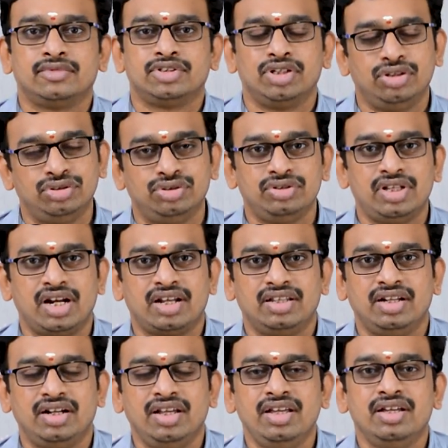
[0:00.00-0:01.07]
సో చూసారు
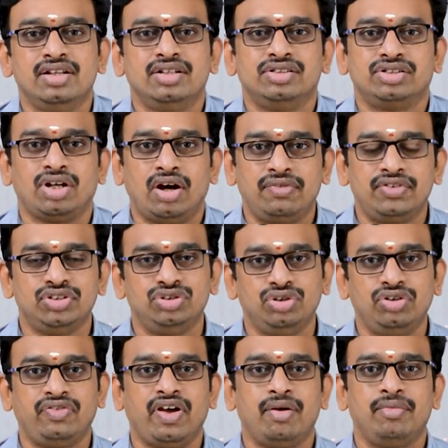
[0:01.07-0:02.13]
కదండి సాఫ్ట్
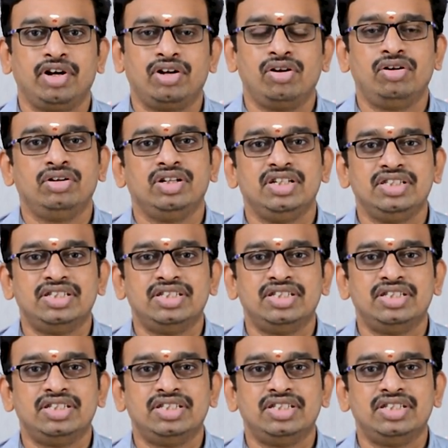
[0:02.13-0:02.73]
జూట్ ఫ్యాబ్రిక్లో ఈ